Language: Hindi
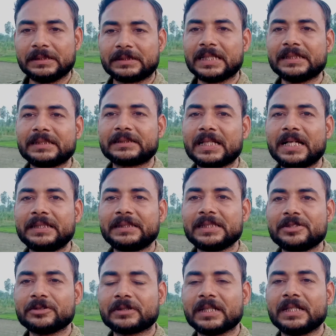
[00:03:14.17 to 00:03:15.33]
राजस्थान की
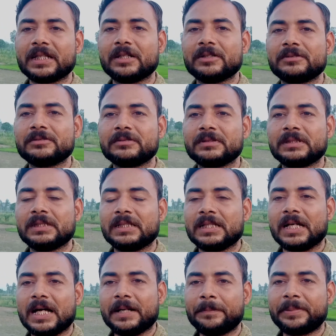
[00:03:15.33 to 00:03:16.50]
जो कह रहा हूँ
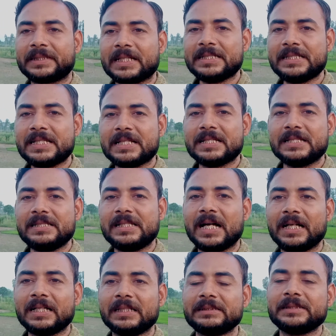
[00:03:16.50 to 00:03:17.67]
अब बताइए
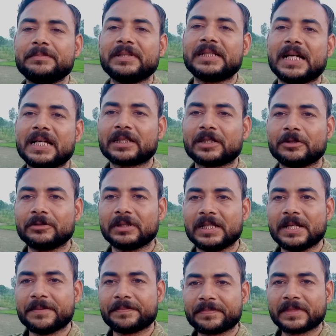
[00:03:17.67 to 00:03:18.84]
यहाँ जिम्मेदार कौन
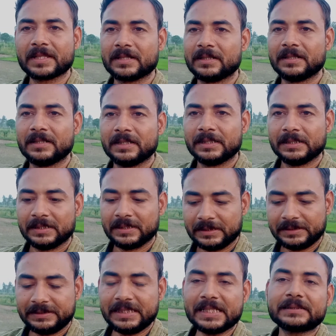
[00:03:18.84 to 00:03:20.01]
है
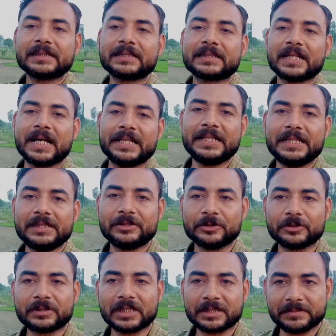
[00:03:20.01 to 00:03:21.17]
ये सरकारी जो
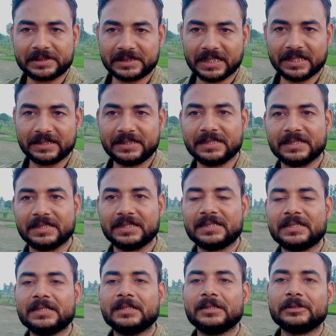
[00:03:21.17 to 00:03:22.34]
कर्मचारी हैं
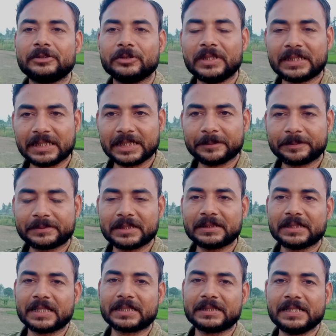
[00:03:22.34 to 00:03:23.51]
जो ये करप्शन
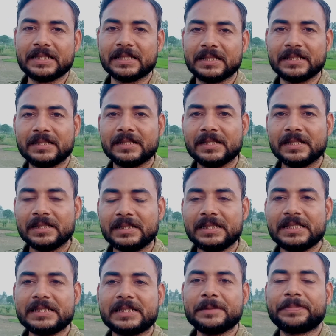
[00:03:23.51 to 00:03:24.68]
करते हैं
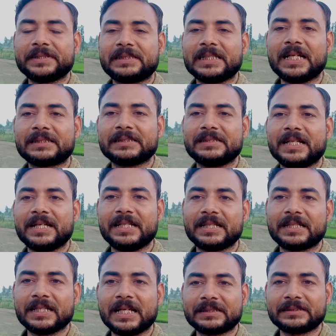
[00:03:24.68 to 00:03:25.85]
इनकी पचास हज़ार
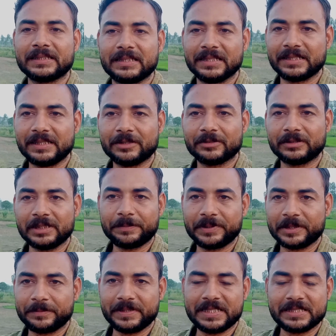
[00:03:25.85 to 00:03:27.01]
एक लाख सैलरी होती है
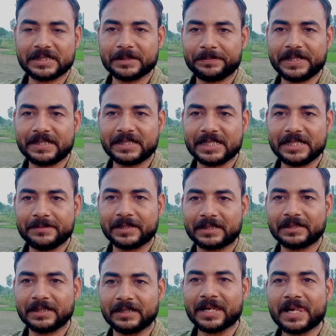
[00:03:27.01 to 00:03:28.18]
फिर भी इनका पेट नहीं
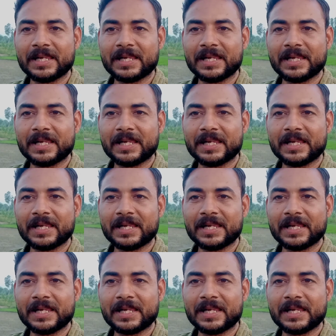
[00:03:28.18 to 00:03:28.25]
भरता